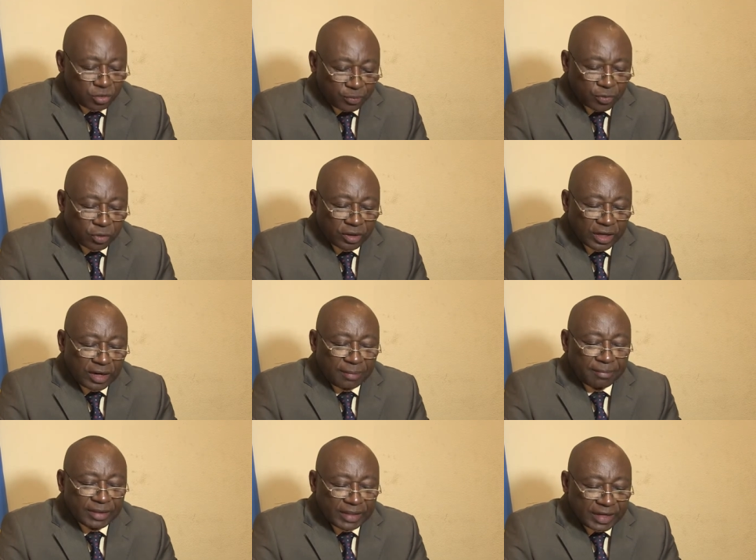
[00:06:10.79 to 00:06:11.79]
du
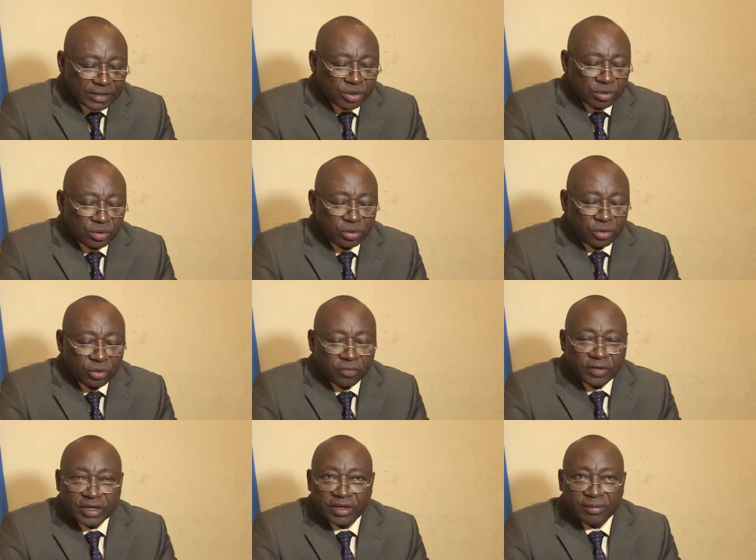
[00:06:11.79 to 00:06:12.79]
programme d'action du
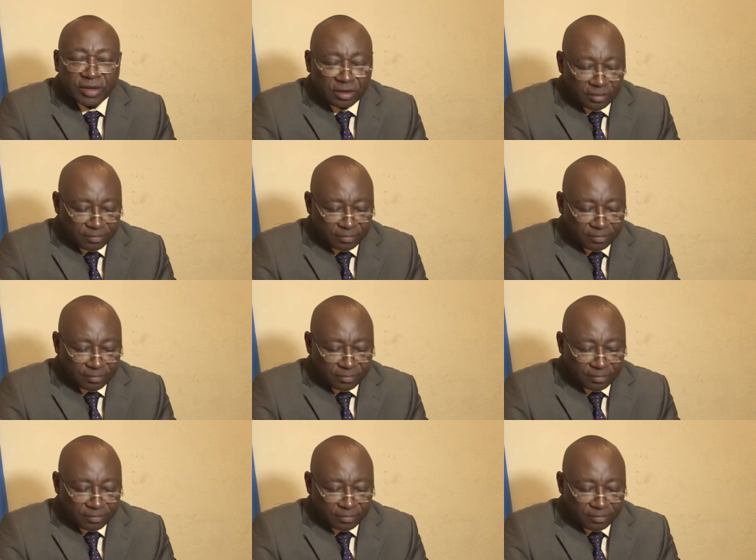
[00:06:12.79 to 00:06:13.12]
gouvernement